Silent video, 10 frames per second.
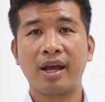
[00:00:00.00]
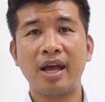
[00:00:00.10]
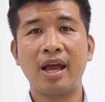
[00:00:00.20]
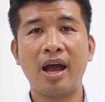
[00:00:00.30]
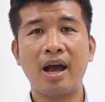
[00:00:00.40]

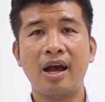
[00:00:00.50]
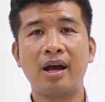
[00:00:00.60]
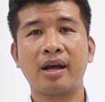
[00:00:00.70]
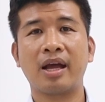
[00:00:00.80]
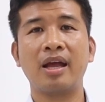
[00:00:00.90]
cái
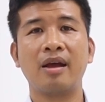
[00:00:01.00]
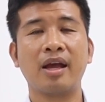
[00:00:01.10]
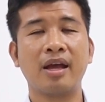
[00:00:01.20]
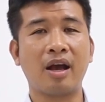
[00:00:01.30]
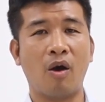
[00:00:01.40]
à, cái
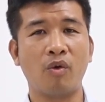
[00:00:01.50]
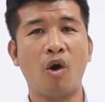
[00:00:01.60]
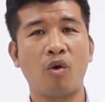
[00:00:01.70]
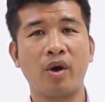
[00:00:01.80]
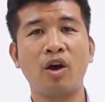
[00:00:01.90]
cái khẩu
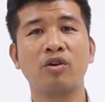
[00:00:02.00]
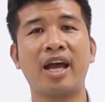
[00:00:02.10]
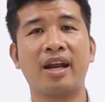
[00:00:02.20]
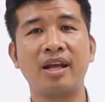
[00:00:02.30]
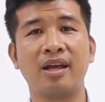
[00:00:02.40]
độ của cái ô
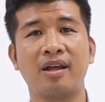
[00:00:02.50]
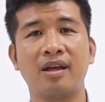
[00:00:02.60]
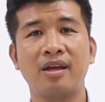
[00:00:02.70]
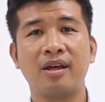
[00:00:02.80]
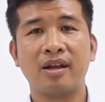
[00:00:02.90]
sàn đi
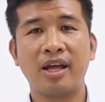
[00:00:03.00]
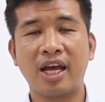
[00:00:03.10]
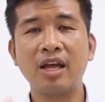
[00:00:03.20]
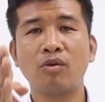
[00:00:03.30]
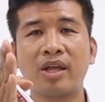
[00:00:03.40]
thì
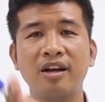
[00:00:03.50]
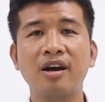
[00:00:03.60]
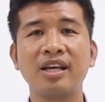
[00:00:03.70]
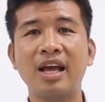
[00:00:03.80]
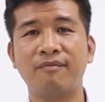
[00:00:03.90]
khi chúng ta
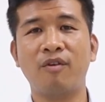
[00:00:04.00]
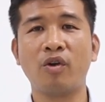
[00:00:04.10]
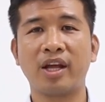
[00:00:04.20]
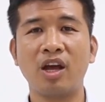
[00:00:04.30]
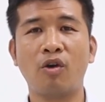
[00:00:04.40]
đưa cái dầm
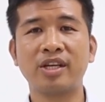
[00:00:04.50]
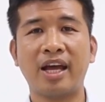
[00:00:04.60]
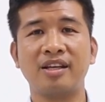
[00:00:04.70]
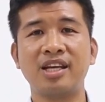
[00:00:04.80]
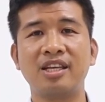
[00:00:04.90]
vô thì cái ô
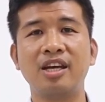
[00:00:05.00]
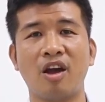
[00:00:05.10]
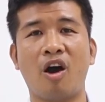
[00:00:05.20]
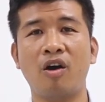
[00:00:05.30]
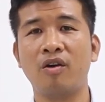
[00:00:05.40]
sàn nó sẽ chia
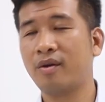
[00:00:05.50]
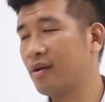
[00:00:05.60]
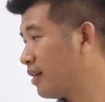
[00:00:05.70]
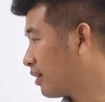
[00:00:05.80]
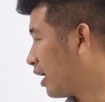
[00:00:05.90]
nhỏ
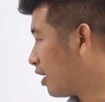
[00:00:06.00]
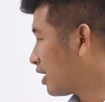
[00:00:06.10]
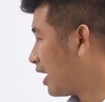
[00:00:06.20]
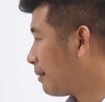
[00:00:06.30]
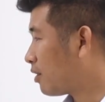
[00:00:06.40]
thì nó
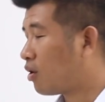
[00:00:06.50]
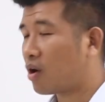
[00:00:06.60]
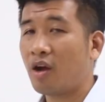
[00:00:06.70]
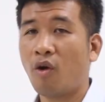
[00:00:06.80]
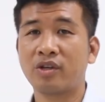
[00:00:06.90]
sẽ làm cho
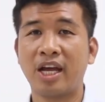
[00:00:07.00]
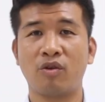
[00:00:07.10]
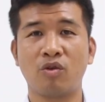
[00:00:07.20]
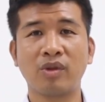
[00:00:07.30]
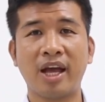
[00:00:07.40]
cái ô sàn
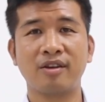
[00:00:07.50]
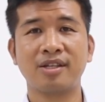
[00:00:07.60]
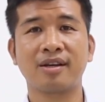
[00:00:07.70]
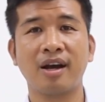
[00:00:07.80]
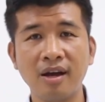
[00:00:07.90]
của chúng ta nó
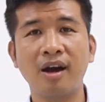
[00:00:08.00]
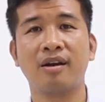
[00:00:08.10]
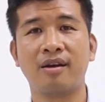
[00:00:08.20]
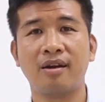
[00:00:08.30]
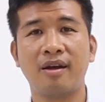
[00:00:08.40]
sẽ cứng
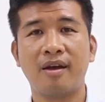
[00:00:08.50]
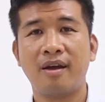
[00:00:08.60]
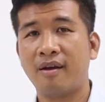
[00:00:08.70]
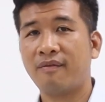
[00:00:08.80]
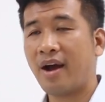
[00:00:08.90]
hơn
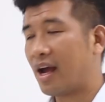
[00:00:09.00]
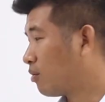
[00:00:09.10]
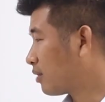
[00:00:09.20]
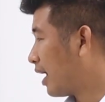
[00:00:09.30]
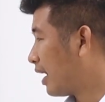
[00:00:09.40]
và
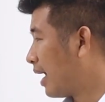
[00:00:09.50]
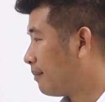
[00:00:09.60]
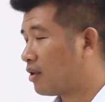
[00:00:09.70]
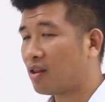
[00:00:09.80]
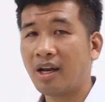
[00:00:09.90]
chúng ta
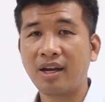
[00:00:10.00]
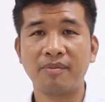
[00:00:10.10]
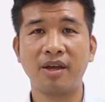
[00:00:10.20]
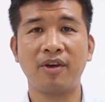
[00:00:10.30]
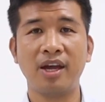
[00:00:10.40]
làm nó tiết
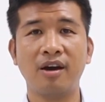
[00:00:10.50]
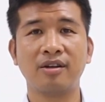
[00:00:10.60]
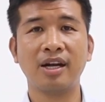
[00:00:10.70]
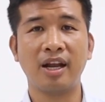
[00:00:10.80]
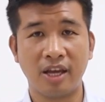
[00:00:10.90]
kiệm chi phí
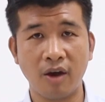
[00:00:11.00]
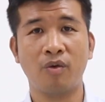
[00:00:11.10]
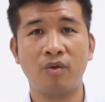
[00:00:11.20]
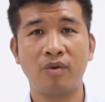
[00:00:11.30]
hơn rất là nhiều